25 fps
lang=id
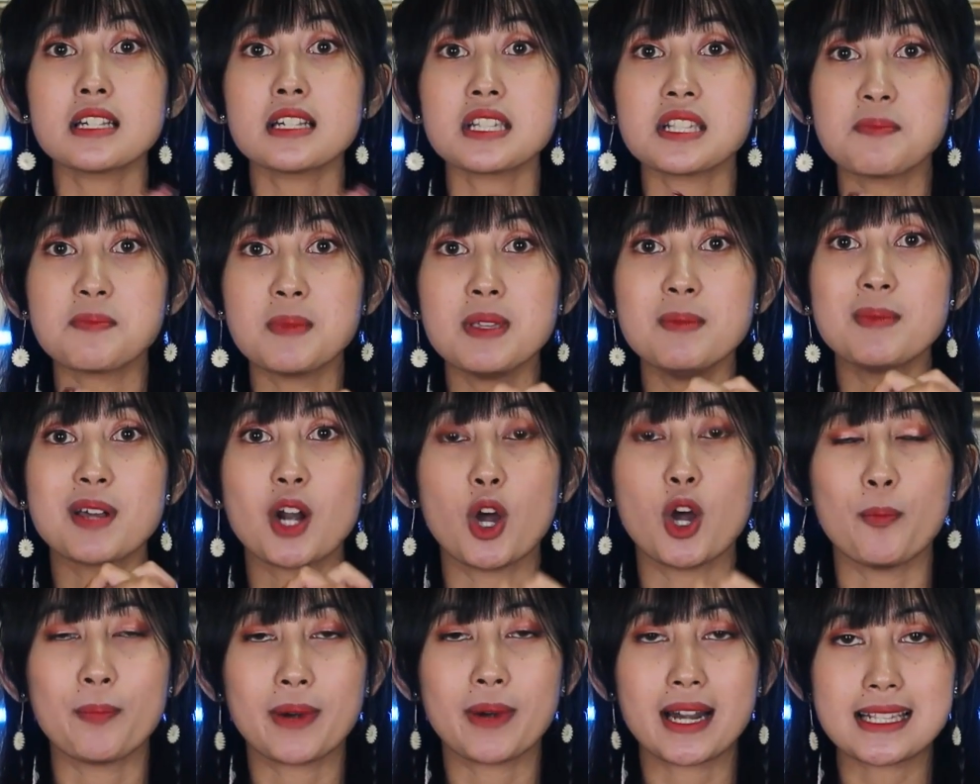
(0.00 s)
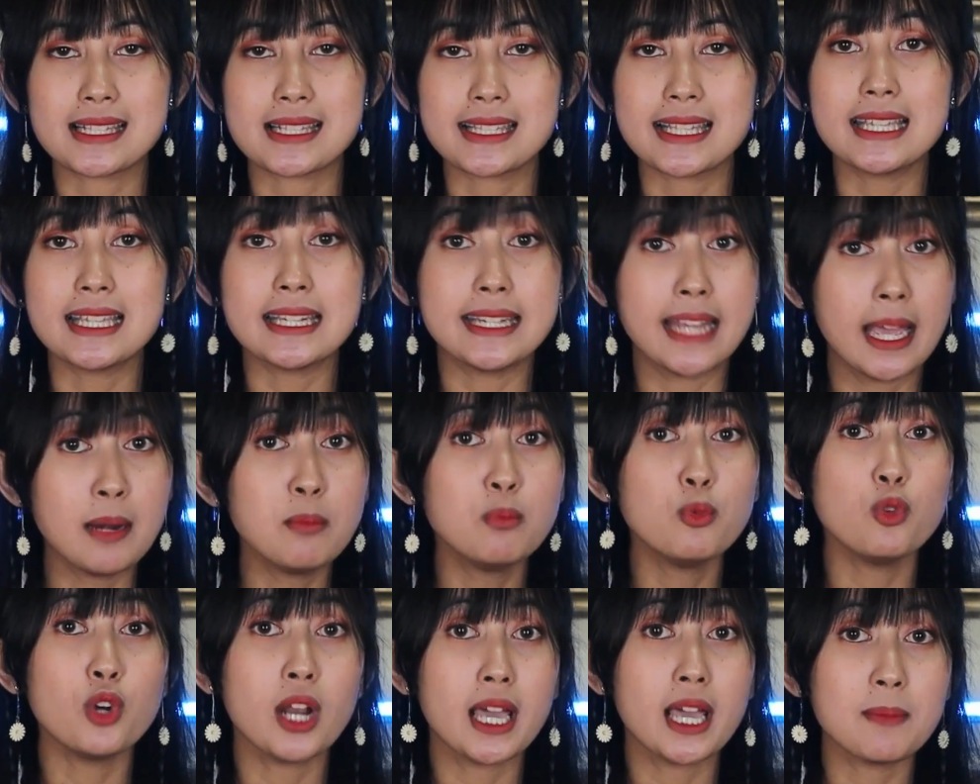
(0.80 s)
resmi beroperasi dan
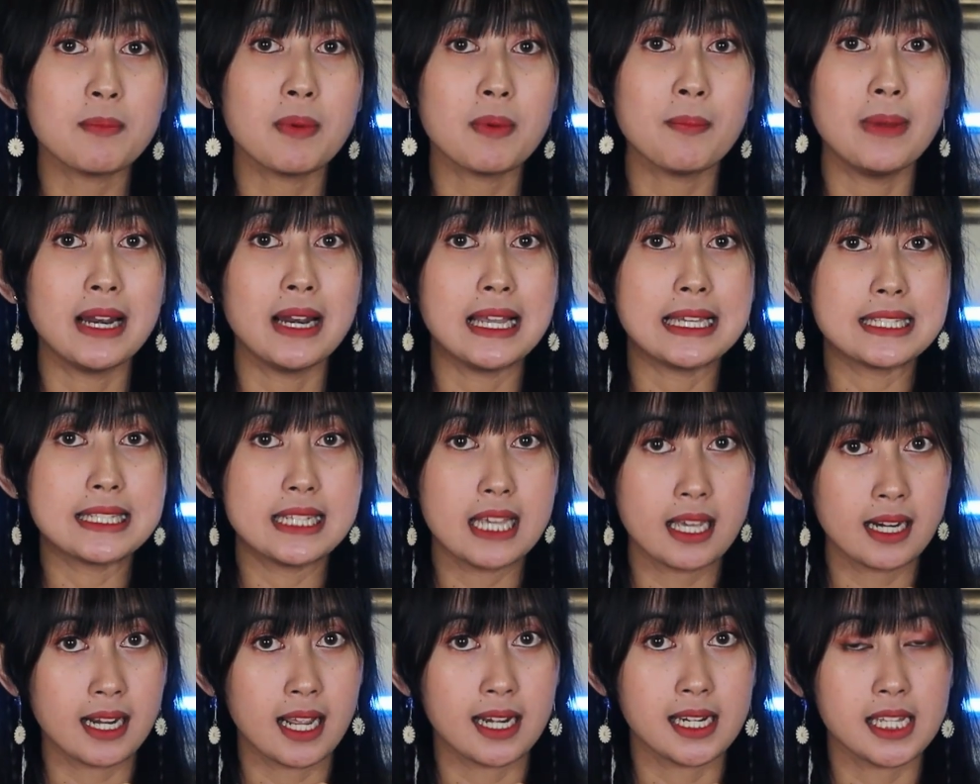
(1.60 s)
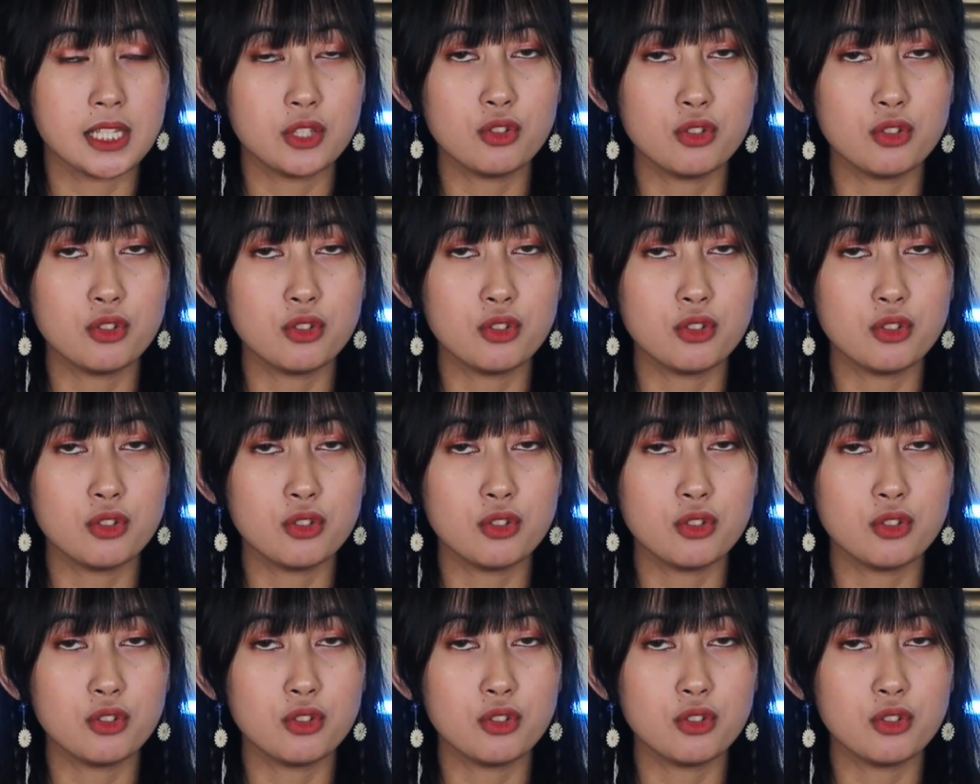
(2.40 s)
mulai pembelajaran